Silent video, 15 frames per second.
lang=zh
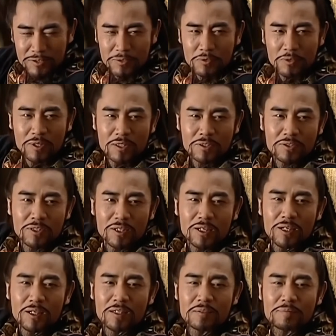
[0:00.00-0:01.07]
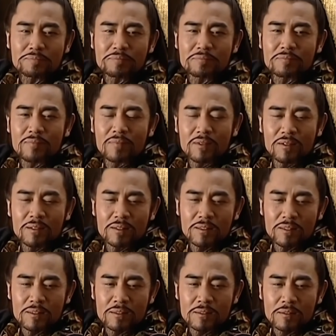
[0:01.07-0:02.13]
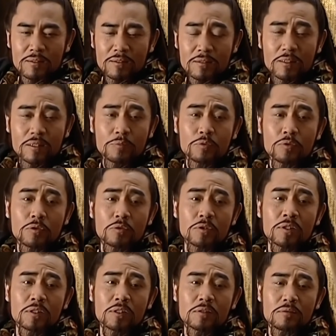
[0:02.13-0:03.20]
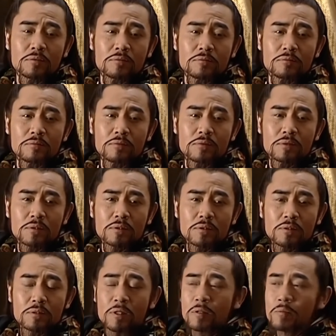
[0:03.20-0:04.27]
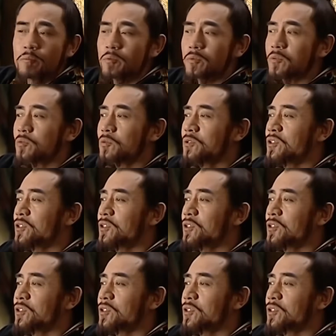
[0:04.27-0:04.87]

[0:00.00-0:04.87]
俗话说：“衣不如新，人不如